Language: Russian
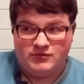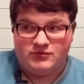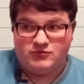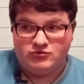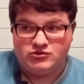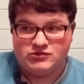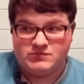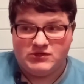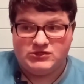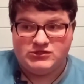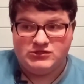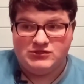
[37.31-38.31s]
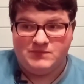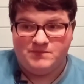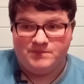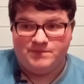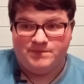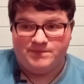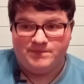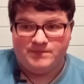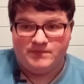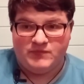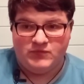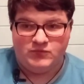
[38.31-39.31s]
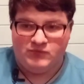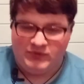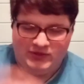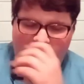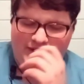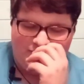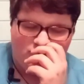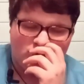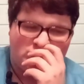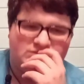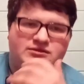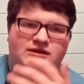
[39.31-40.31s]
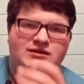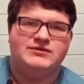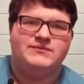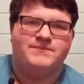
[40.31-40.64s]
Хочется спросить. Ну, вернее, как, хочется сказать.